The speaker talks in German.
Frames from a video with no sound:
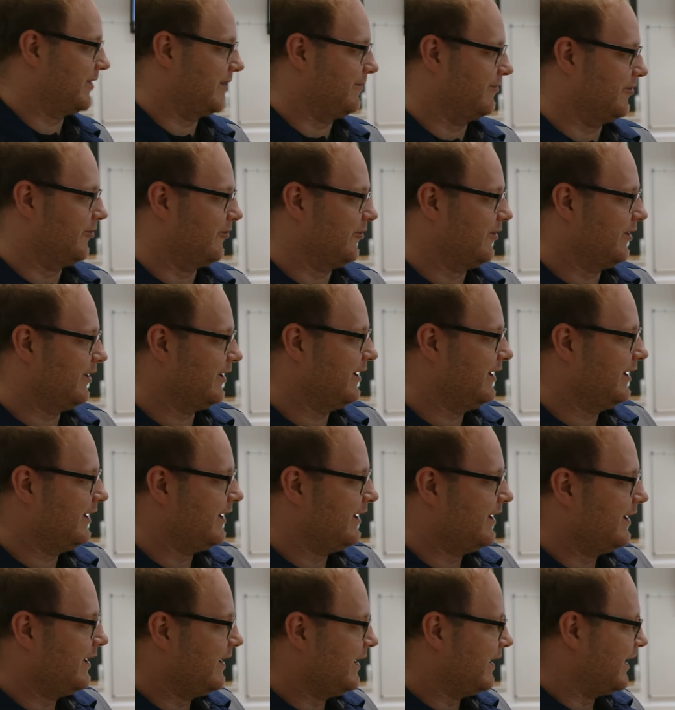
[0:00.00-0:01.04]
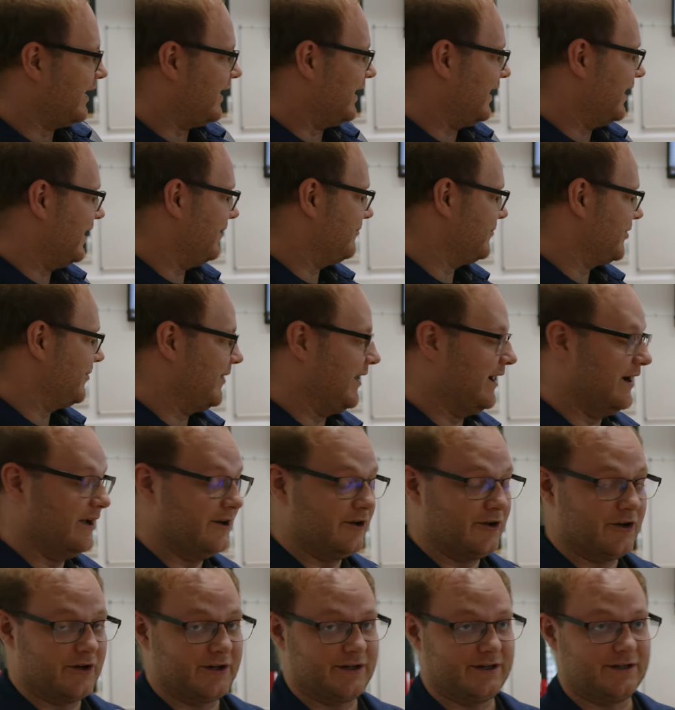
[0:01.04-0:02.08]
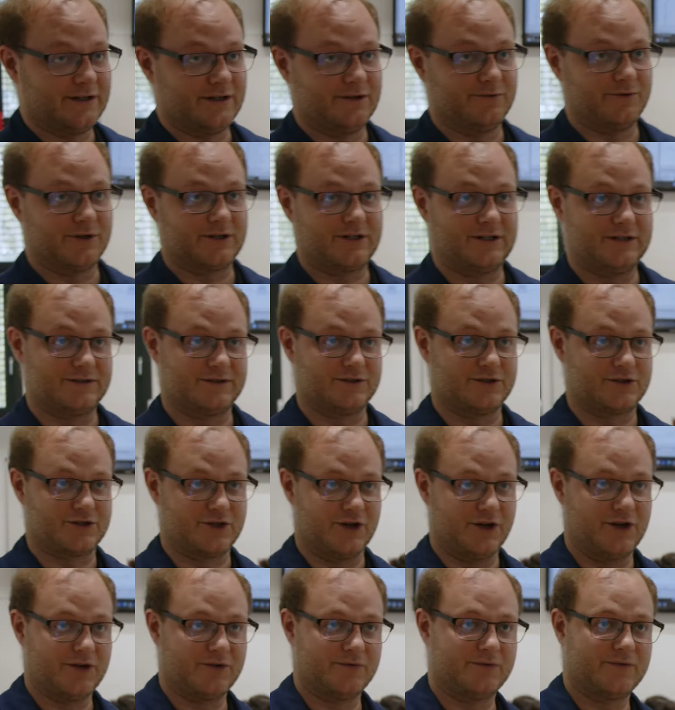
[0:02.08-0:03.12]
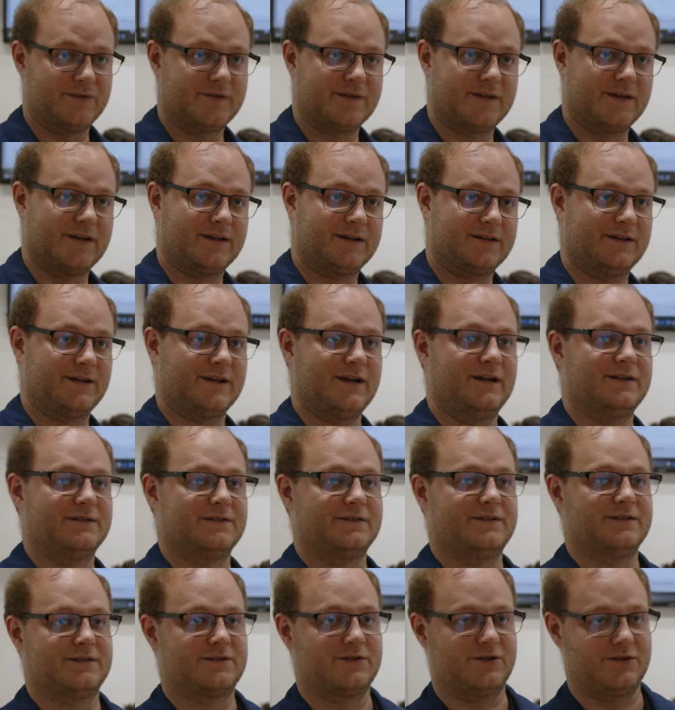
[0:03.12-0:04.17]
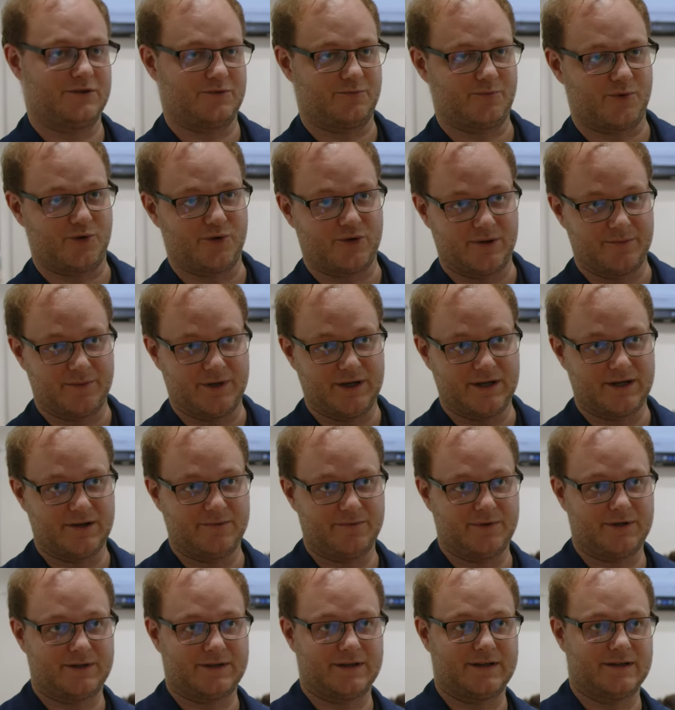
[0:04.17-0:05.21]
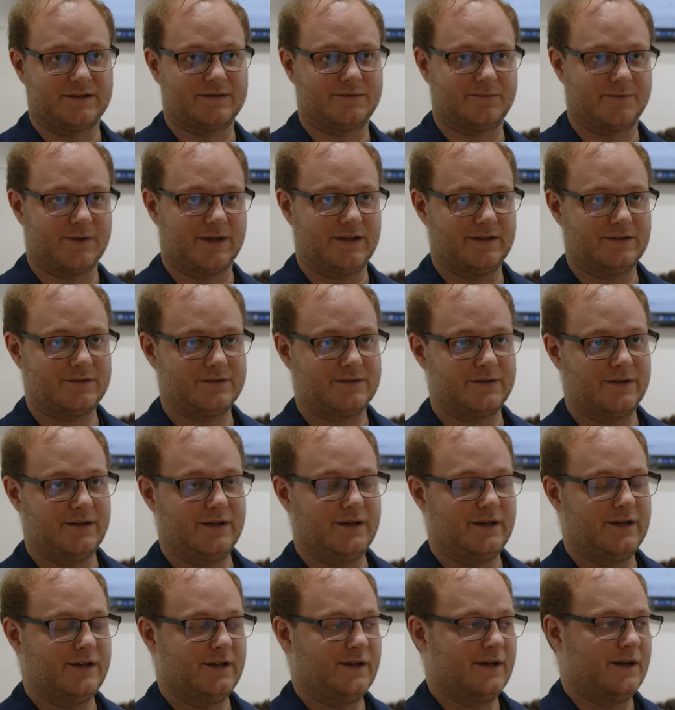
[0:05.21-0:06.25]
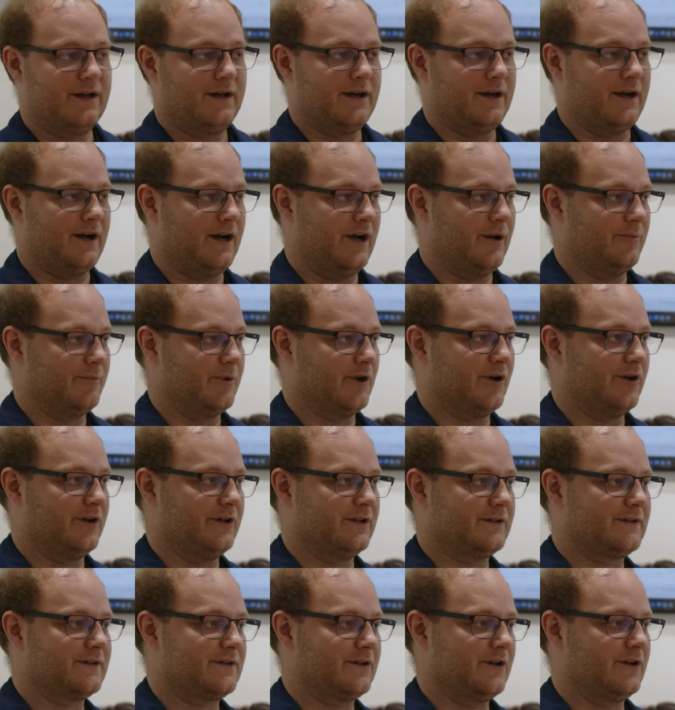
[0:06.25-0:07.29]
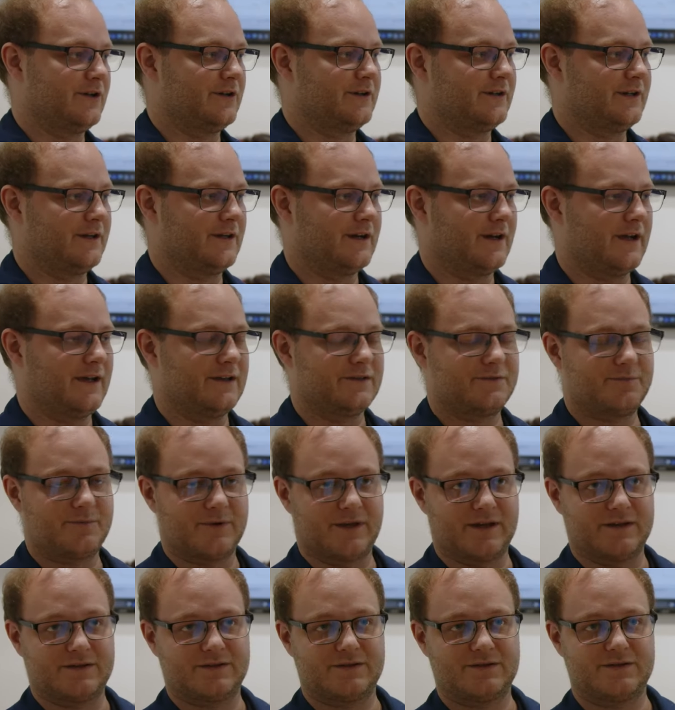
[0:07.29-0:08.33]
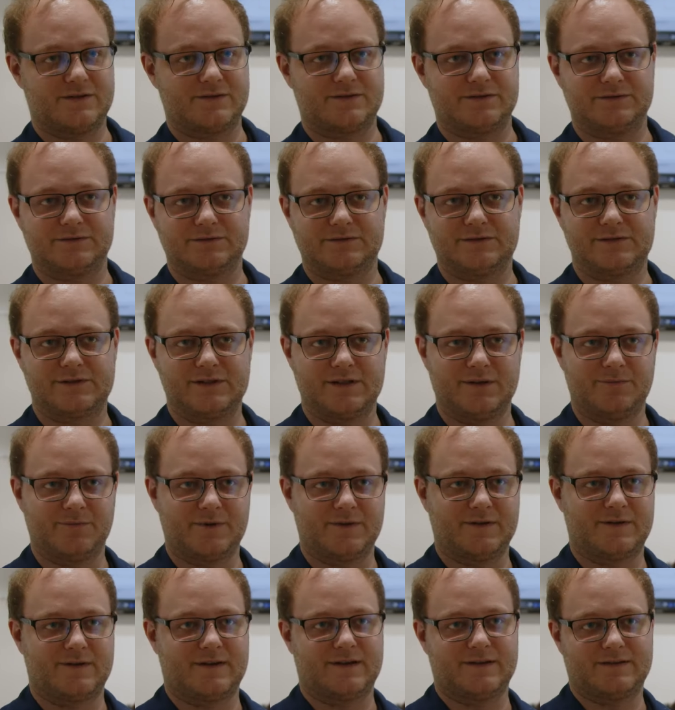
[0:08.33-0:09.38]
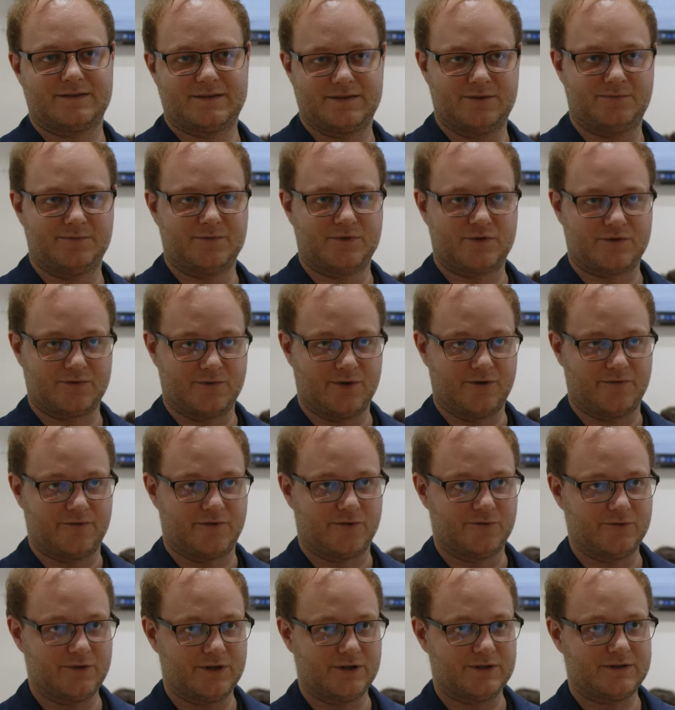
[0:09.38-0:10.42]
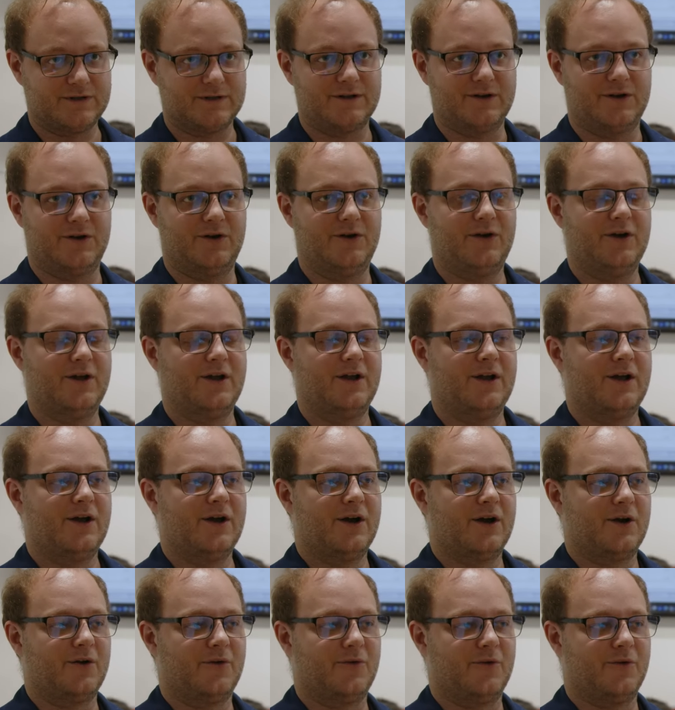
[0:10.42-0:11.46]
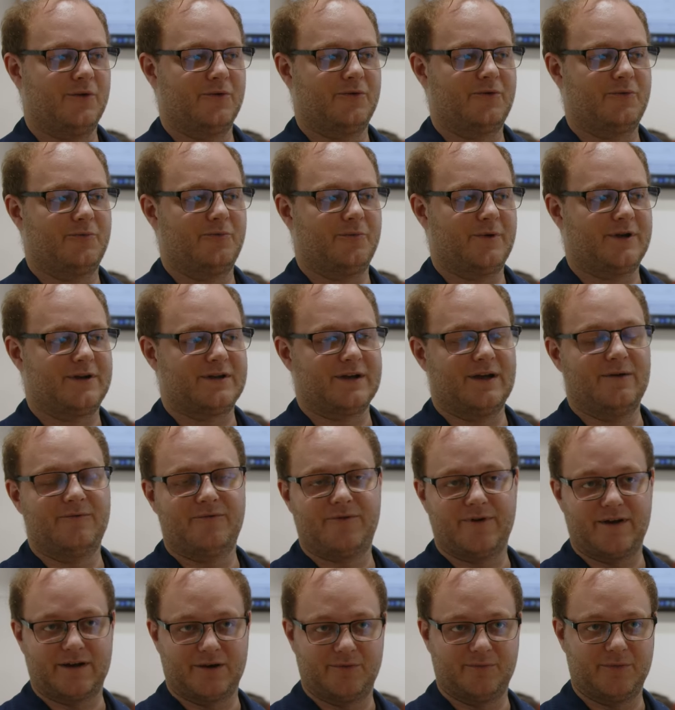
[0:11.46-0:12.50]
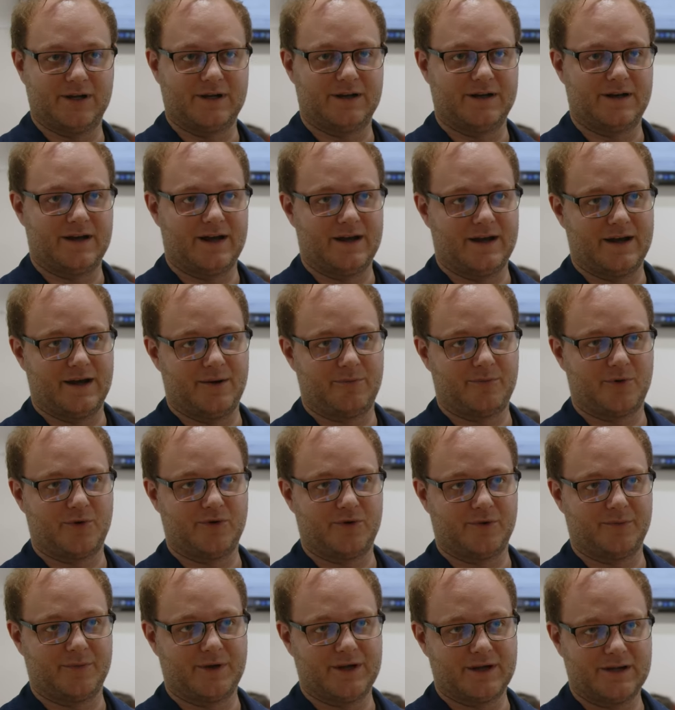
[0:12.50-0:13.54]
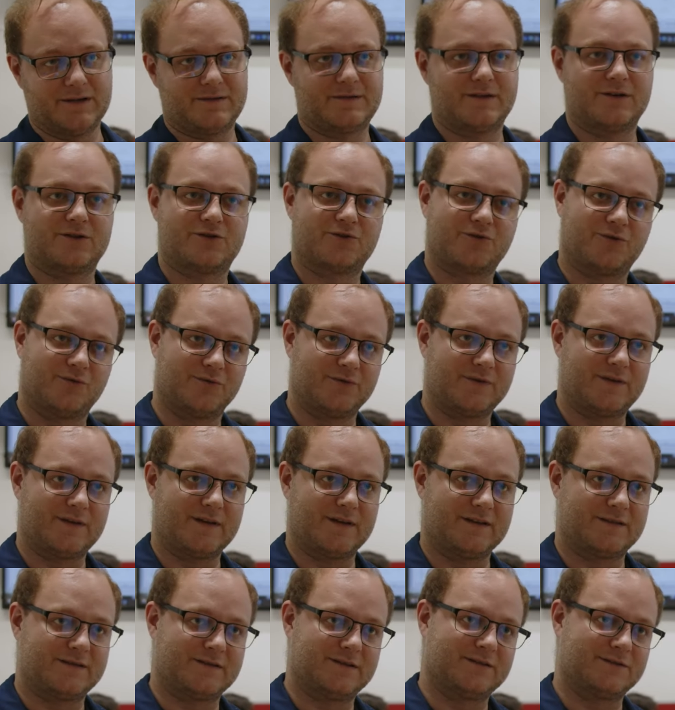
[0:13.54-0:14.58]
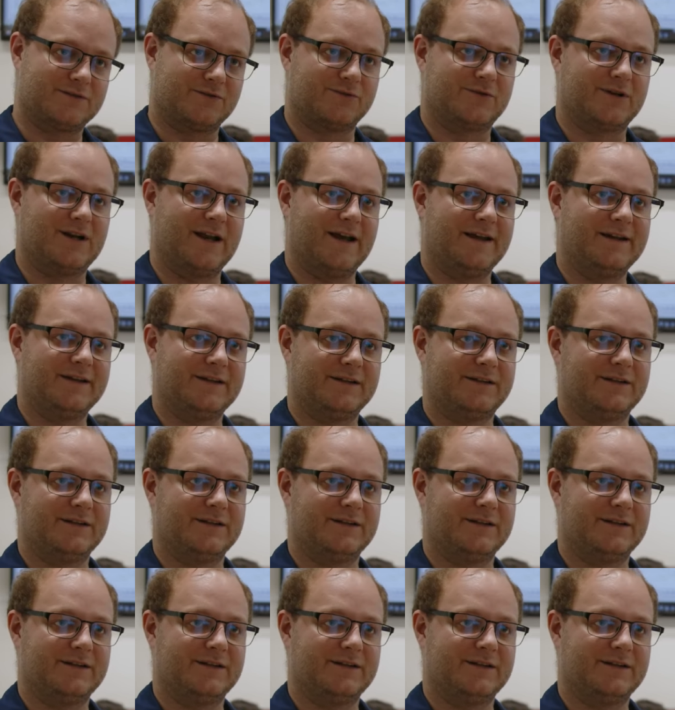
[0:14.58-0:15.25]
Labor äh, wir machen dahin wirklich die Steuerungstechnik, also das heißt Programmieren mit der SPS. Äh, wir haben jetzt da die SPS Siemens S7 1200er da und mit der fangen wir dann halt auch programmieren. Zuerst grundsätzlich so kleine